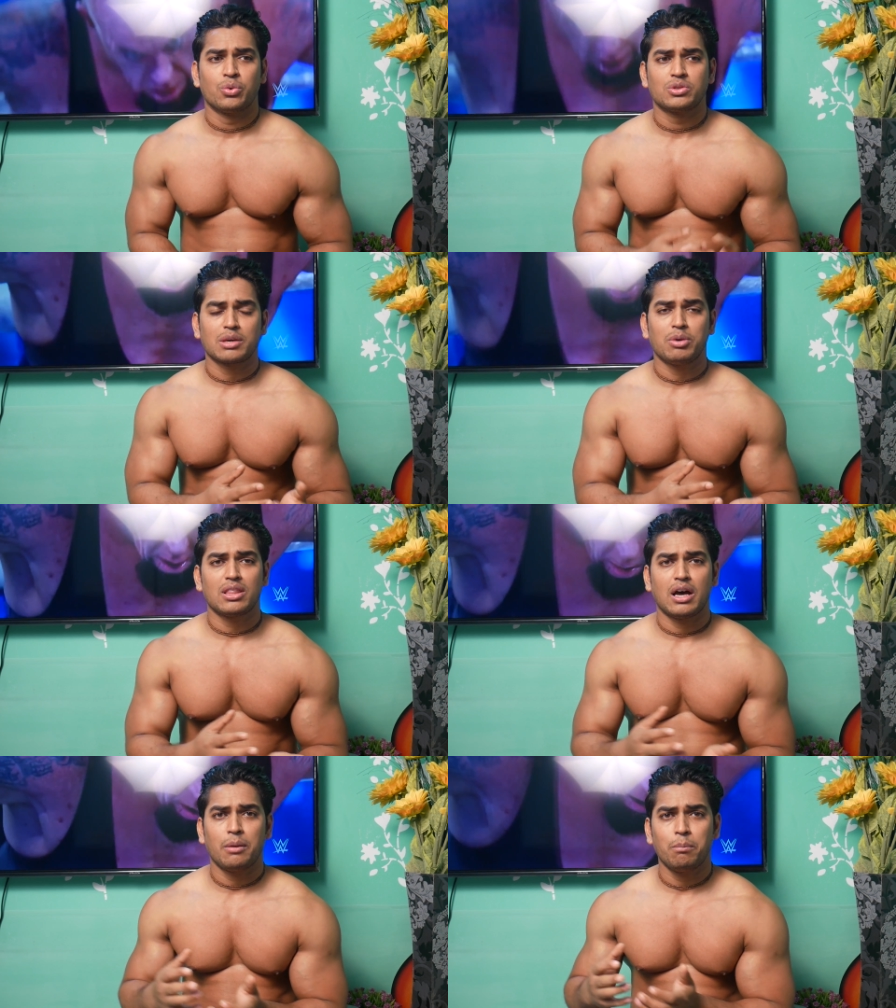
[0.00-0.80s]
उसके
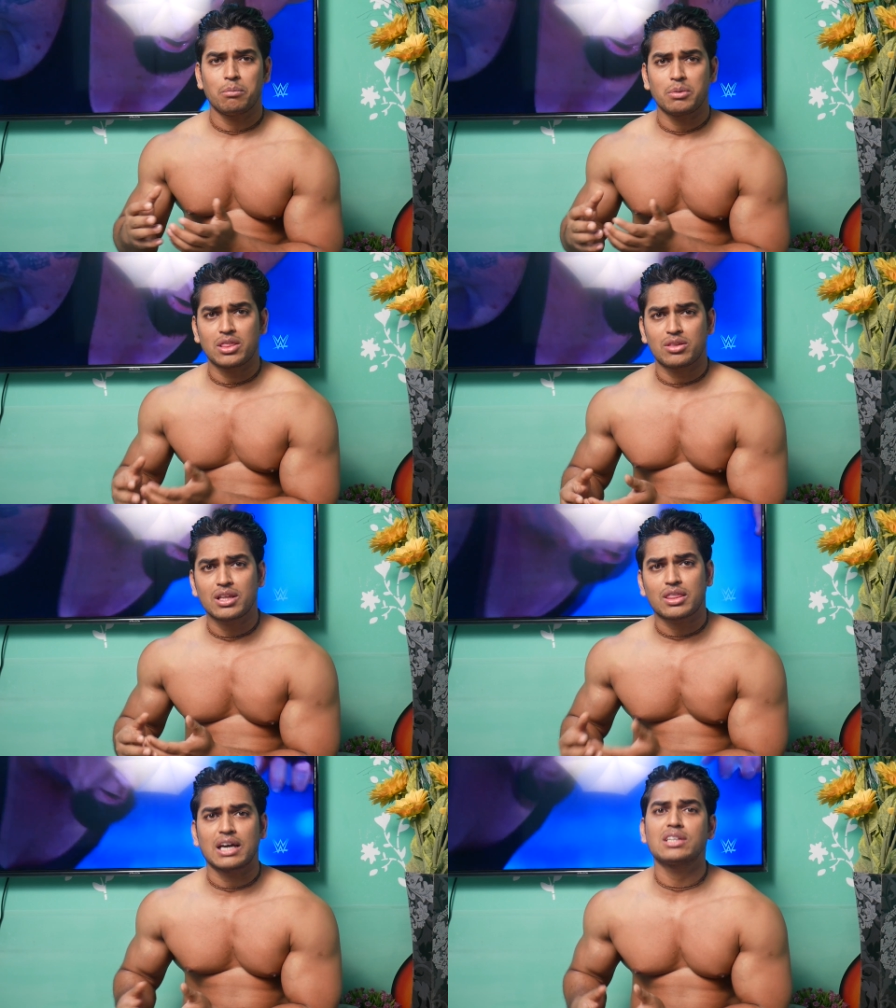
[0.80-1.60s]
बाद हम
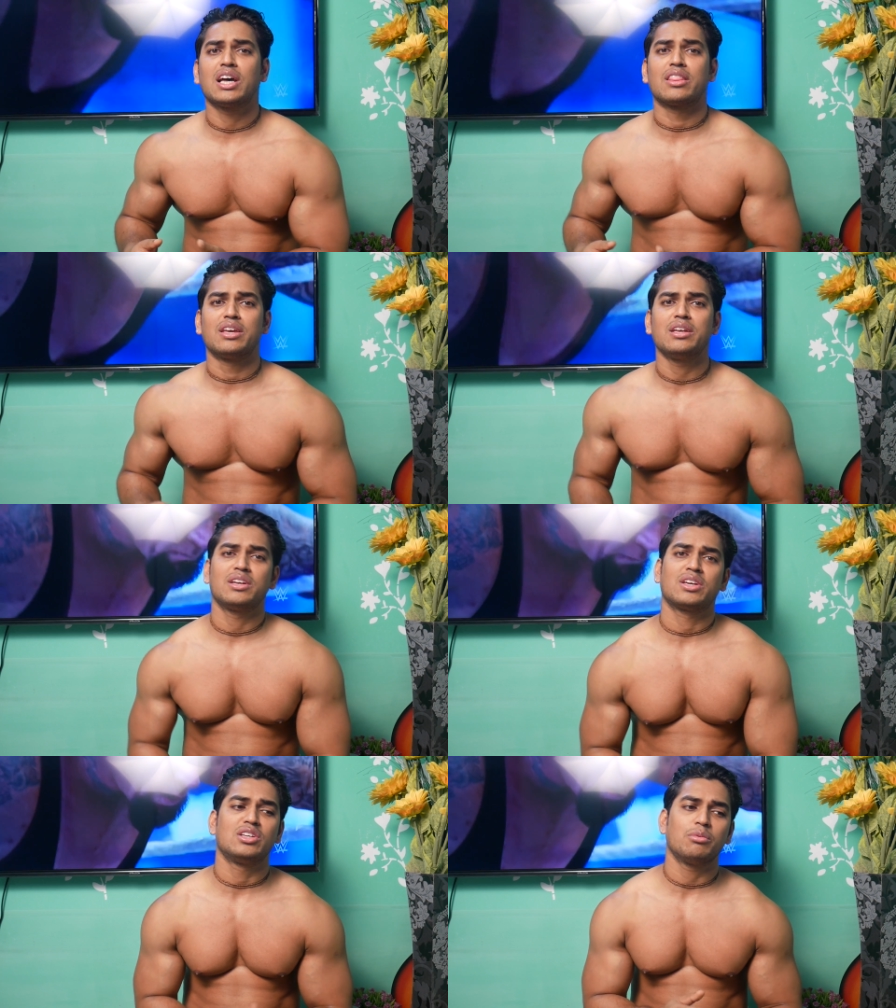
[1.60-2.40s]
इतना थक जाते हैं
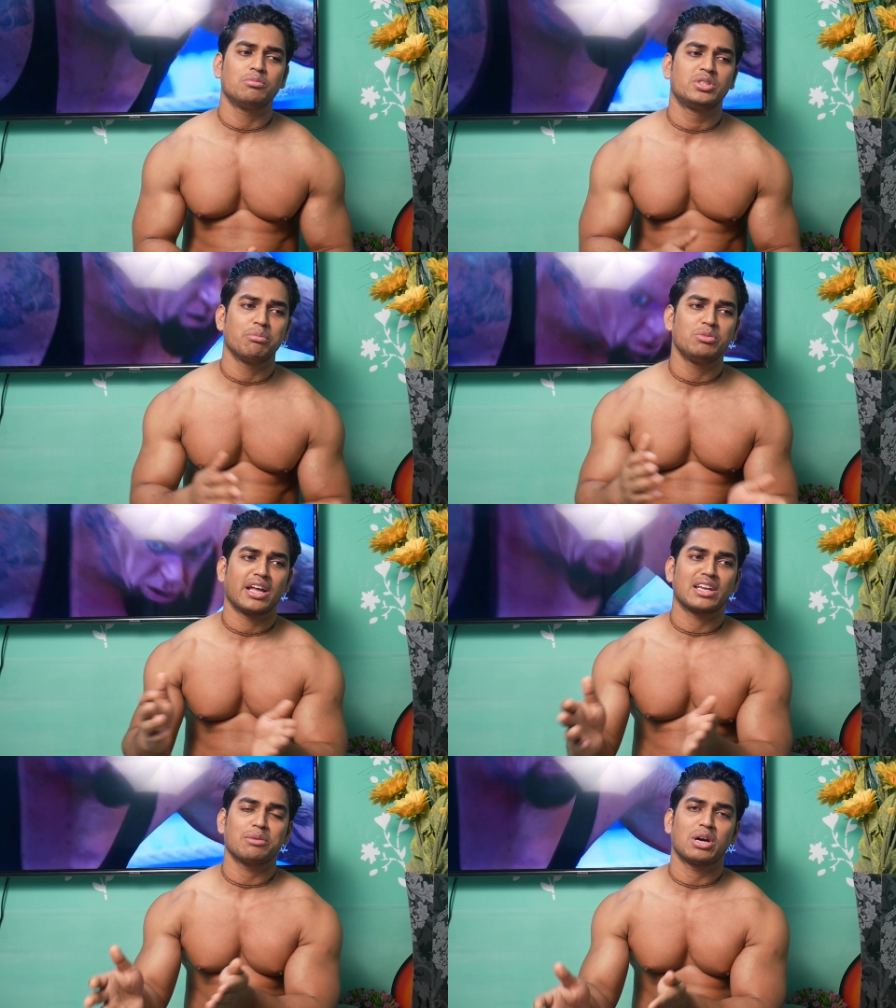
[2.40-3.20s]
कि जब हम जिम
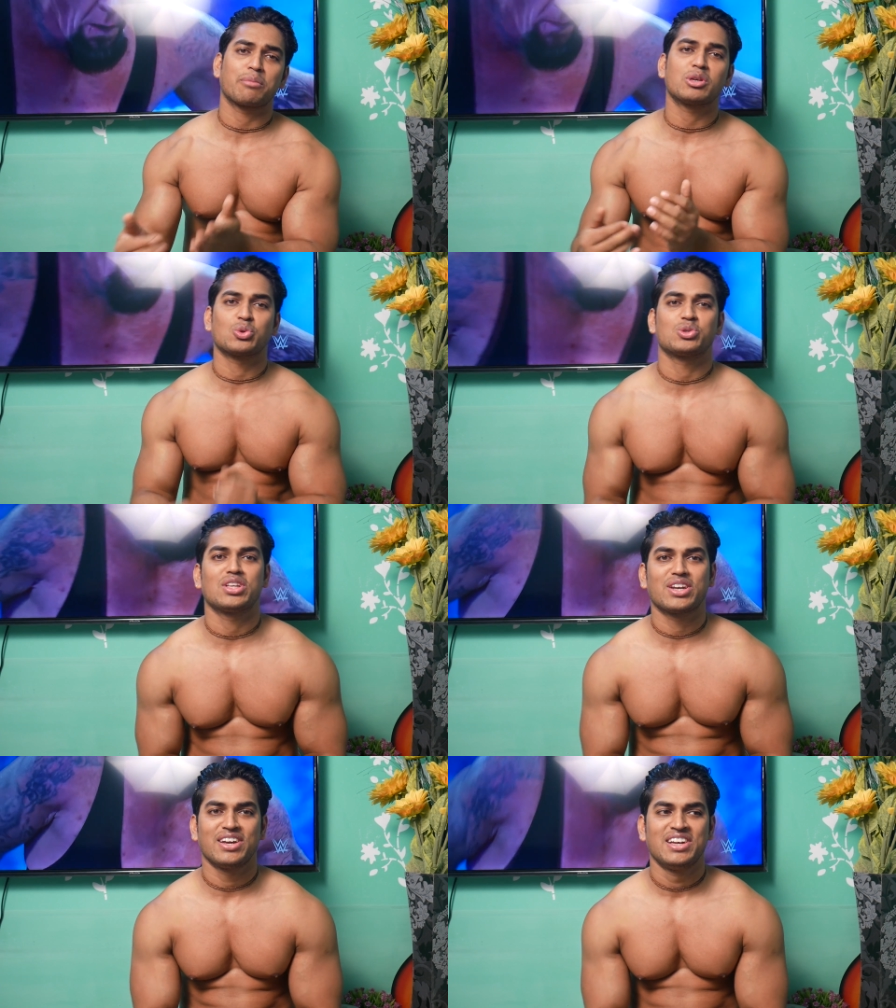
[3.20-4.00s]
जाने के बारे में
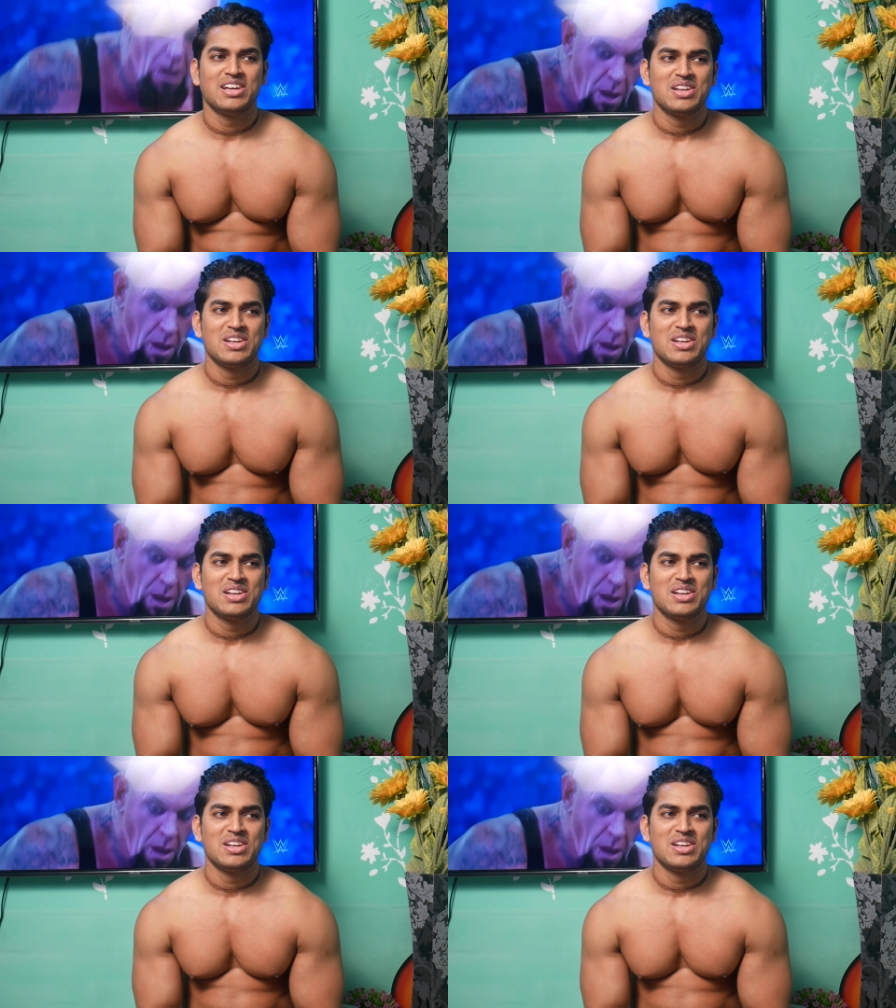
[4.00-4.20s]
सोचते हैं ना